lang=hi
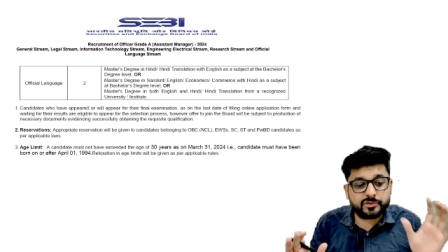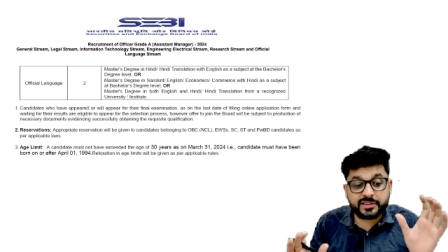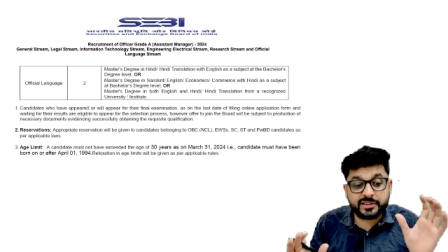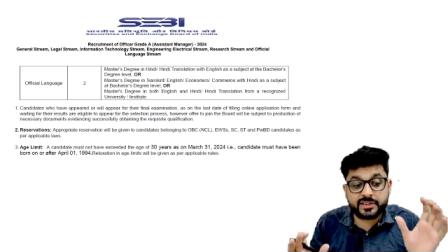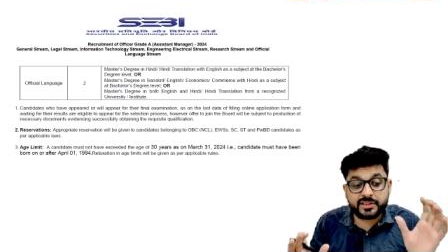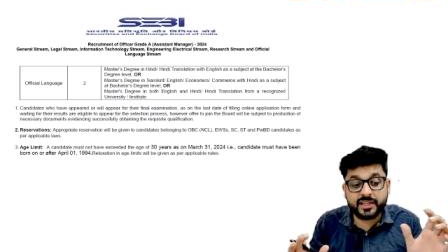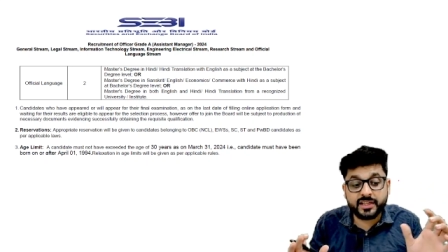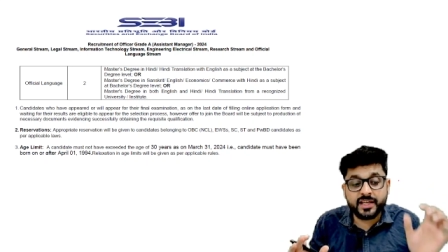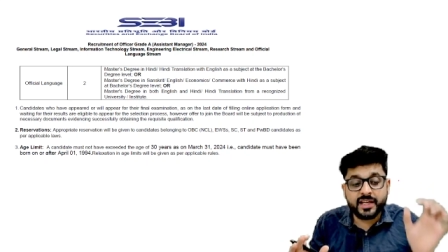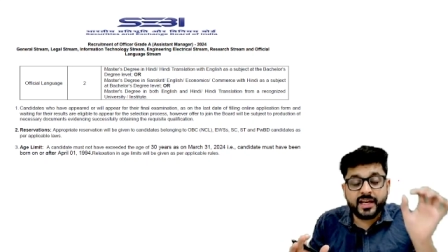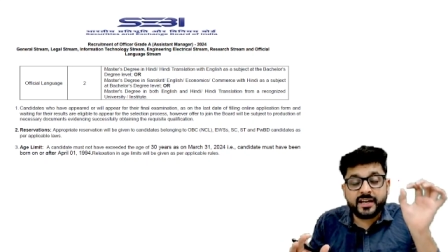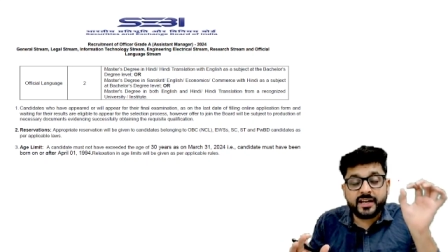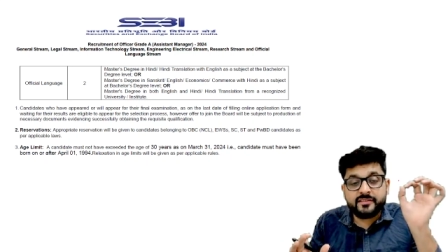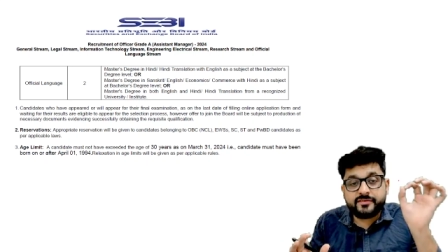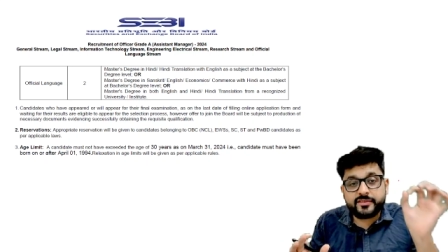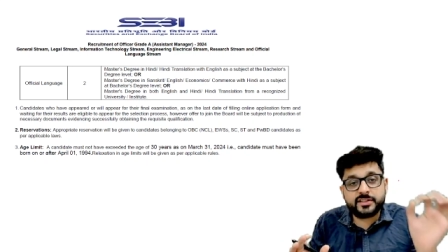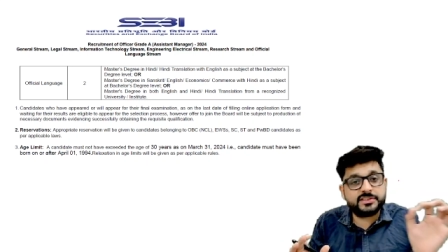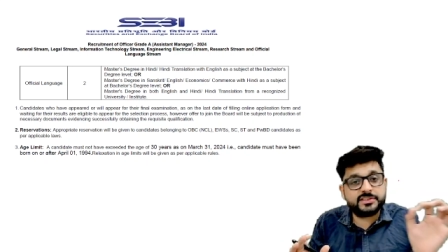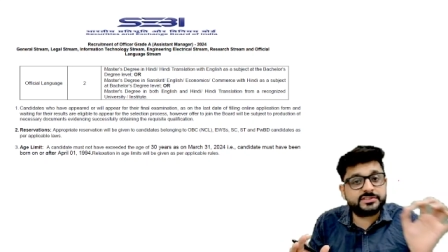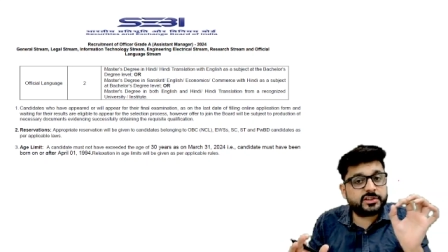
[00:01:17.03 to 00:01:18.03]
की थी
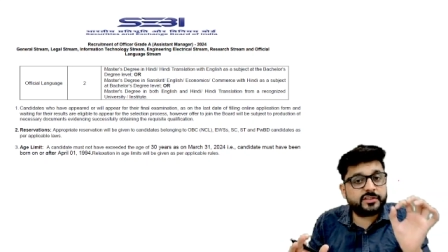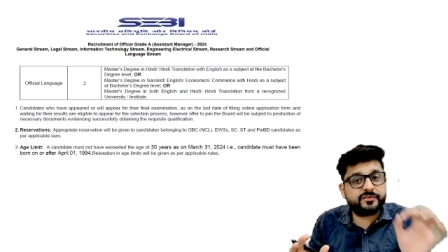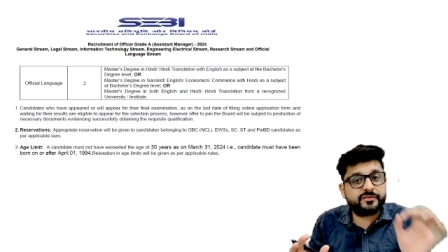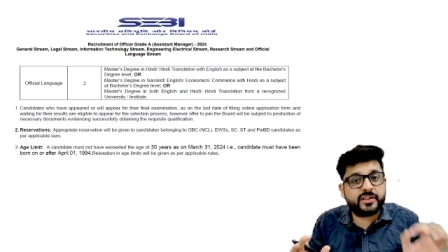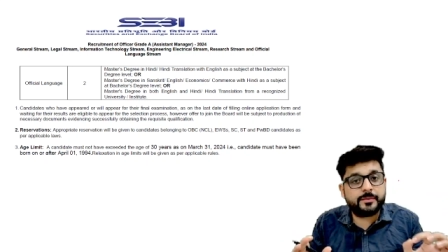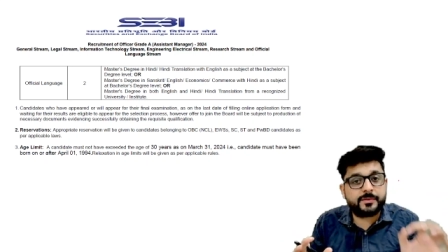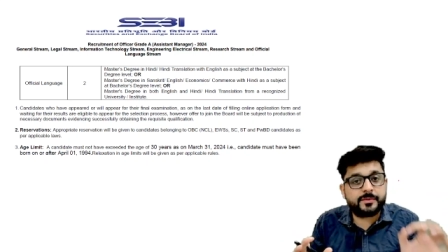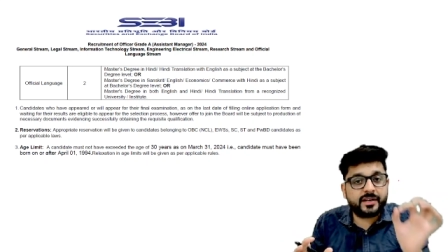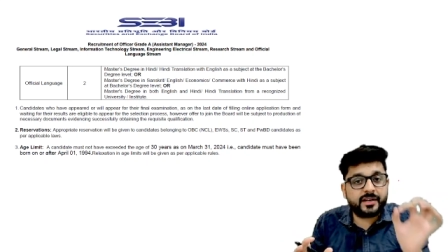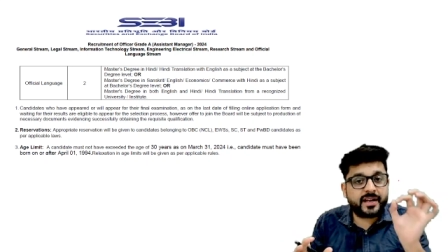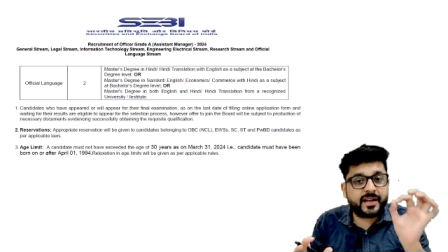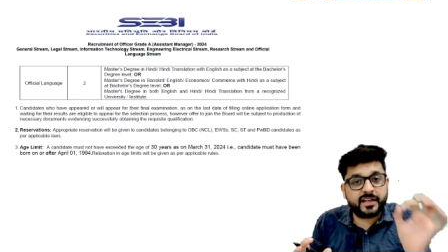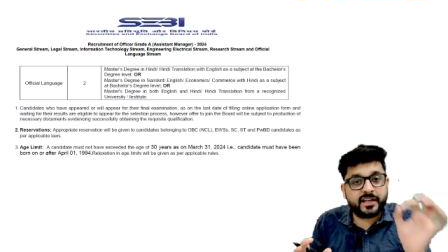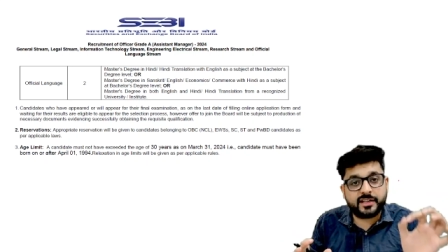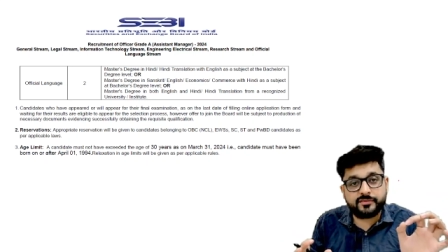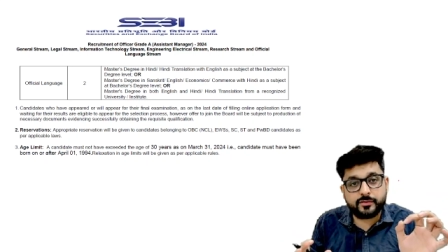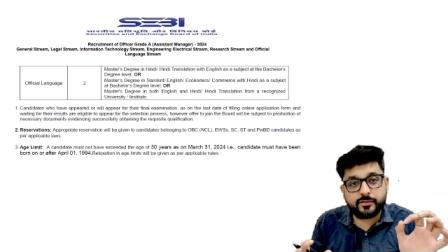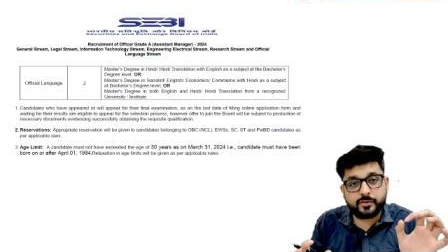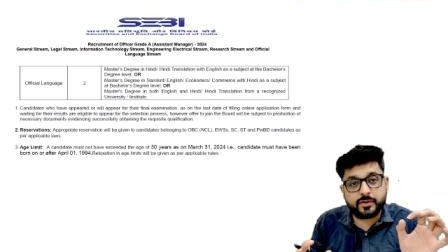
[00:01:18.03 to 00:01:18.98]
फर्स्ट ऑफ अप्रैल नाइनटी